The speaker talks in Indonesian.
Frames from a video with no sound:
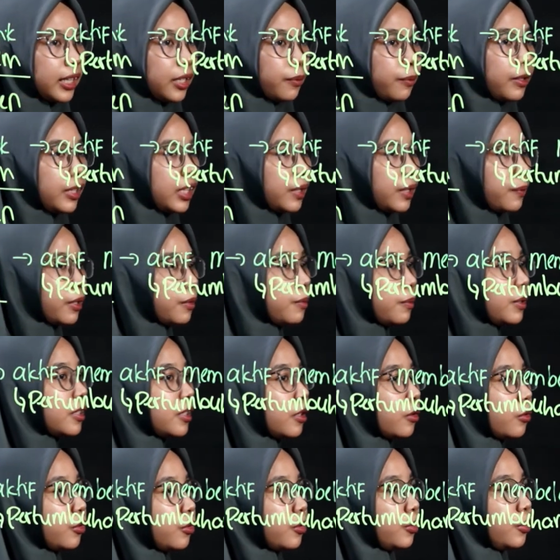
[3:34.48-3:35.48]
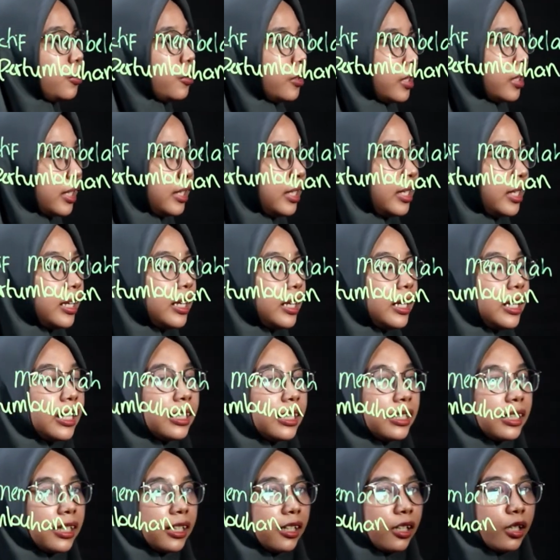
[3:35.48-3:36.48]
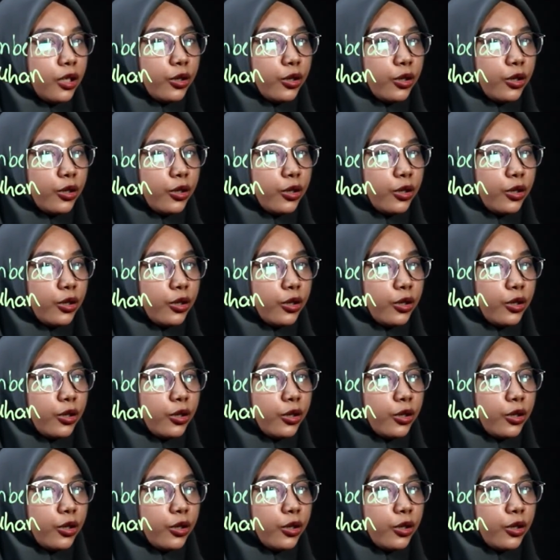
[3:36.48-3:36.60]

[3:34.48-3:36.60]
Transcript: teman-teman bisa kunjungi di channel